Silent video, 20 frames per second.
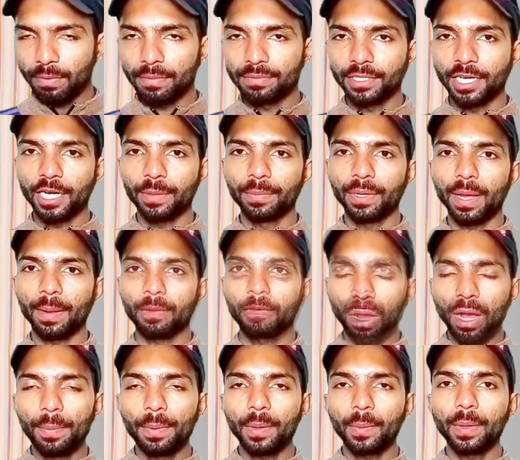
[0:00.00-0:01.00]
पर वेबसाइट में
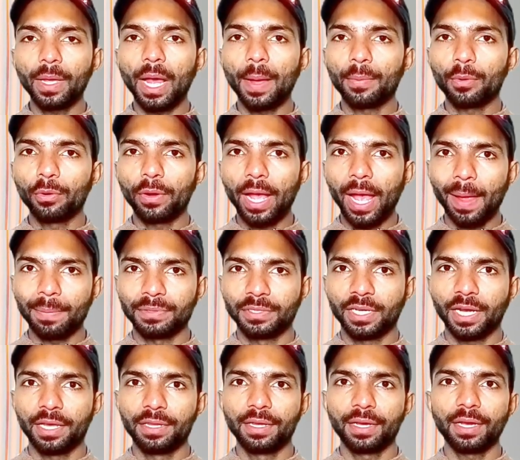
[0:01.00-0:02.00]
वहाँ पर भी आपको एप्स
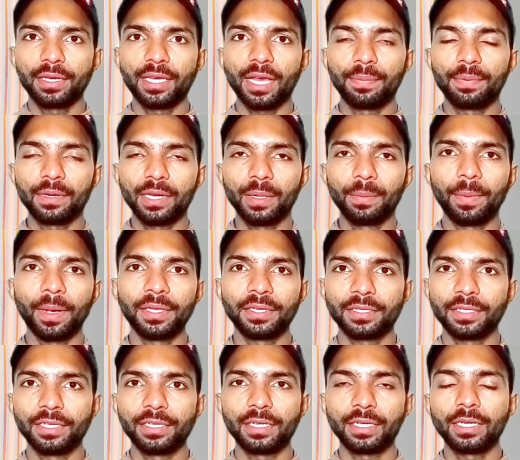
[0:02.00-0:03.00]
दिखाई देगा या फिर इमेज
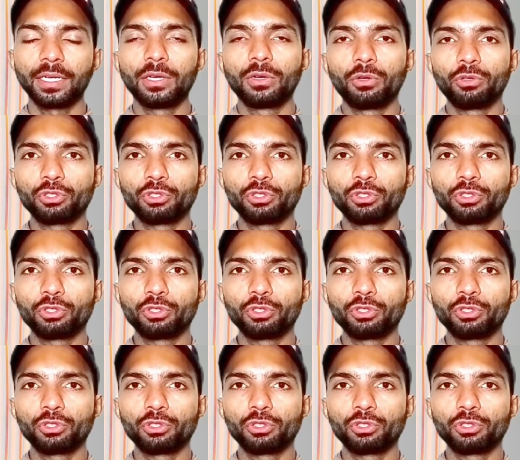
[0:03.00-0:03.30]
क्रिएटर